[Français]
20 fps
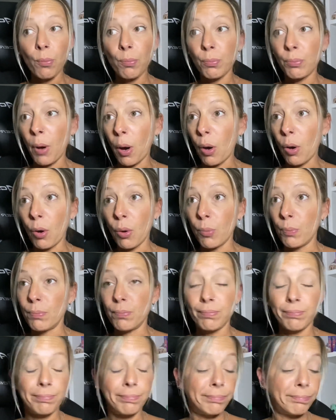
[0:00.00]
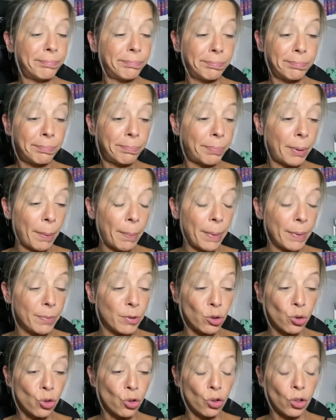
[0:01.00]
Pas, pas
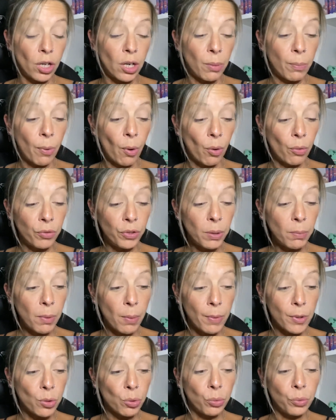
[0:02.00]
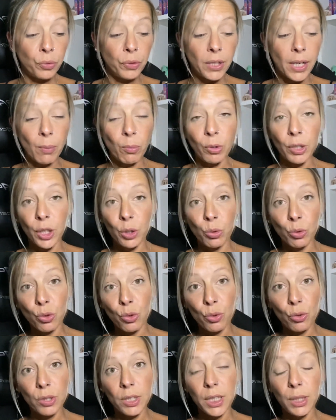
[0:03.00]
parce que je n'en ai pas envie, mais parce que finalement il y a d'autres
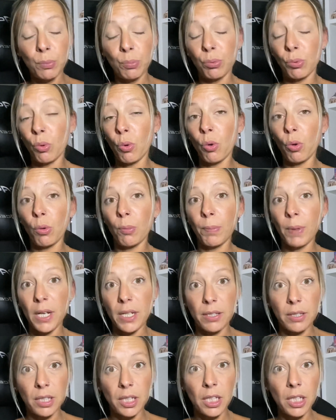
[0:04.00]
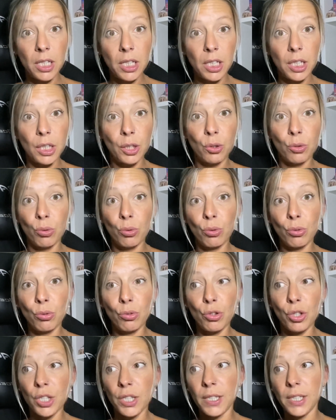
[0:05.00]
choses qui pourront remplacer et que
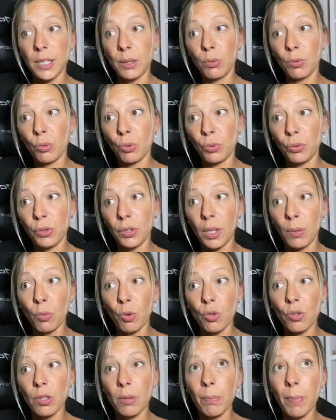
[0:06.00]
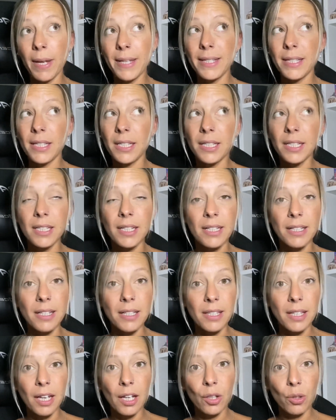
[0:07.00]
j'estime que finalement c'est pas si
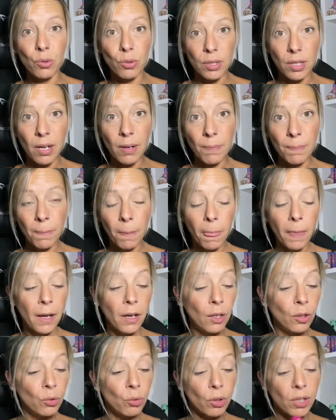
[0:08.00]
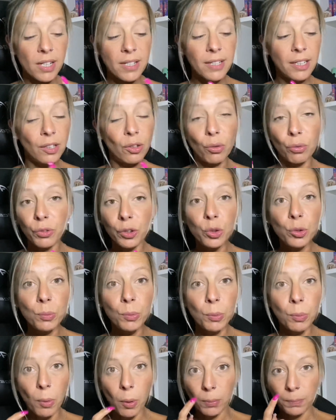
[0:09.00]
nécessaire que ça. Donc là c'est une envie du
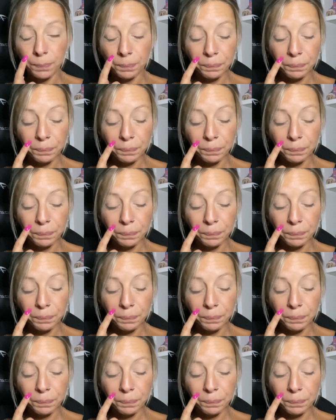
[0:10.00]
moment.